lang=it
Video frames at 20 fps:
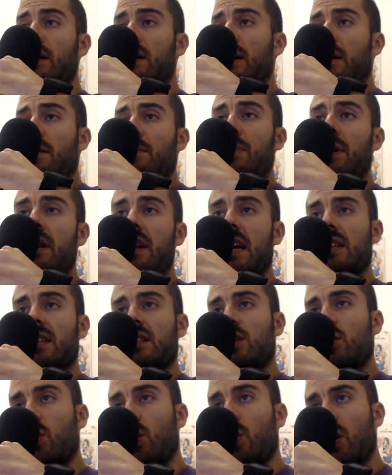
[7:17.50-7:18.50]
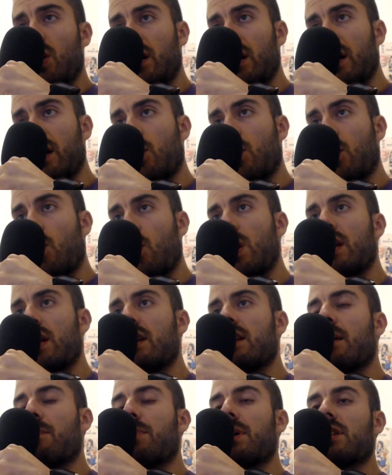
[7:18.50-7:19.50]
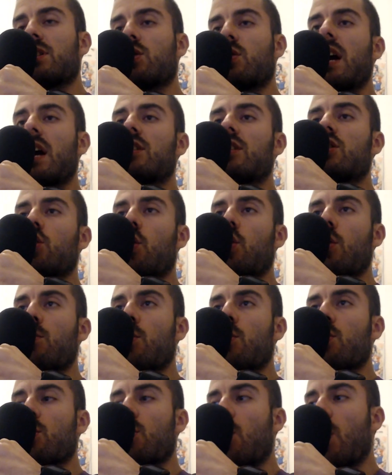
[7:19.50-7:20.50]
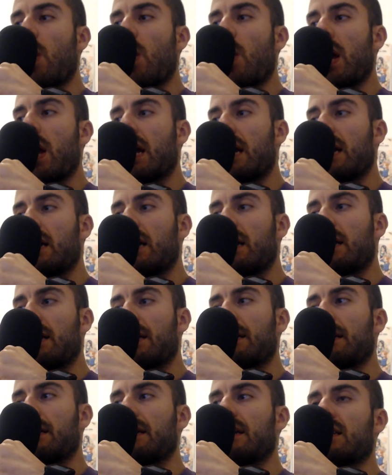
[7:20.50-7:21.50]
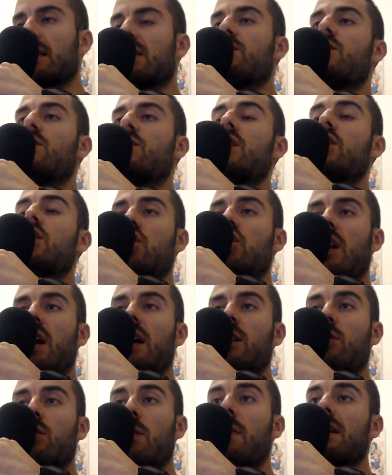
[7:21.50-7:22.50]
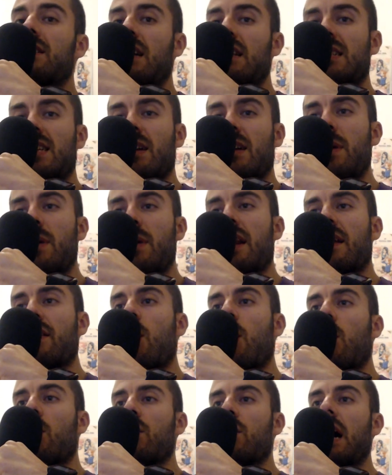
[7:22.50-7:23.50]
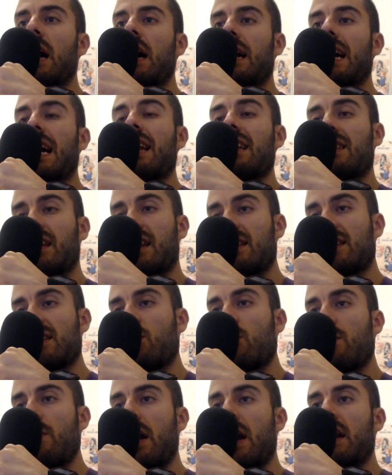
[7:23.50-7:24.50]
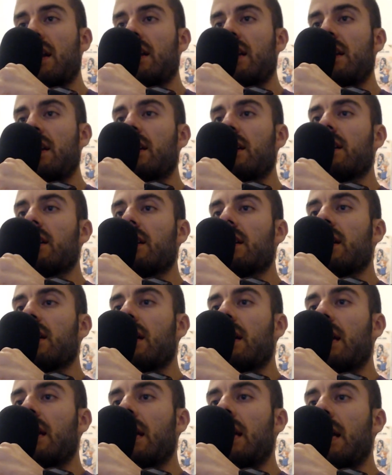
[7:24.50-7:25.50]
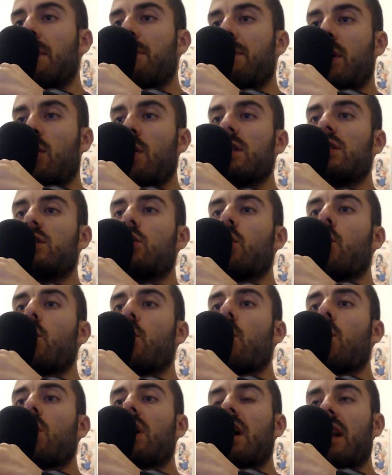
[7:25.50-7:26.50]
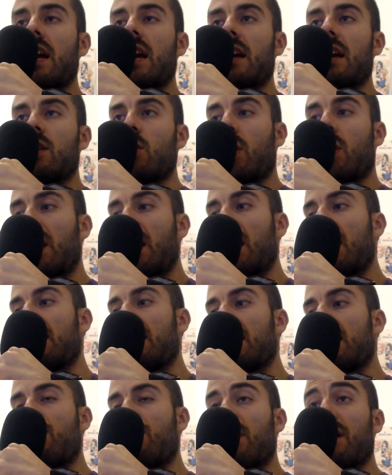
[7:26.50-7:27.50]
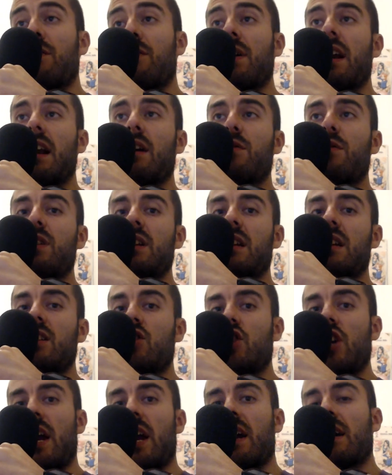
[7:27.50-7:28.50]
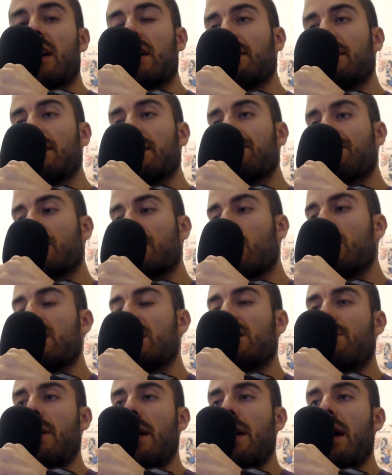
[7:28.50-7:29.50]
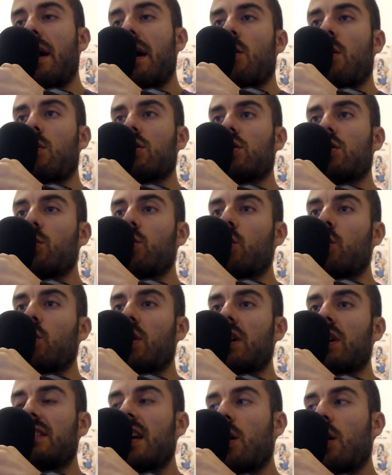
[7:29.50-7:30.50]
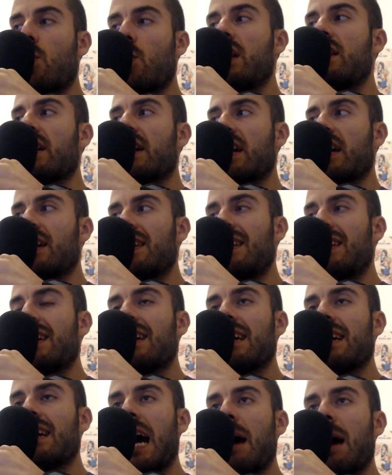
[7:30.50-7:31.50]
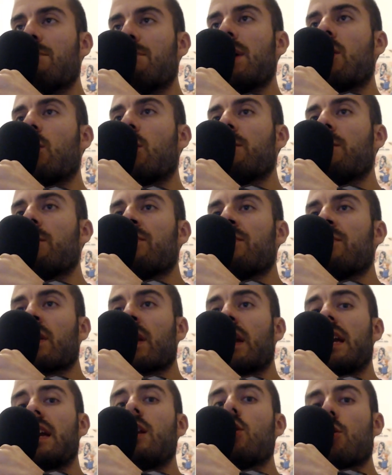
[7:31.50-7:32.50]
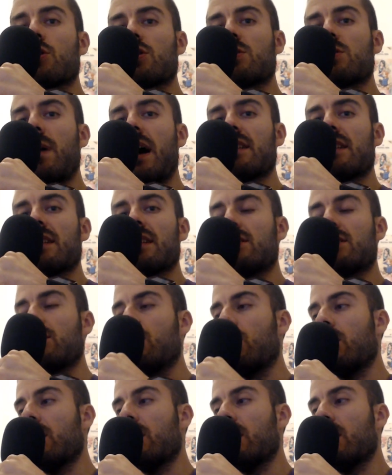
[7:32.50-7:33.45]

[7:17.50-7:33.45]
Per il resto, eh, Quinn, personaggio comunque eh, sviscerato abbastanza bene da Oda, caratterizzato bene, e per questo non credo che gli farà fare la fine di Jack, quindi spero a questo punto che sia Quinn che King abbiano il loro spazio,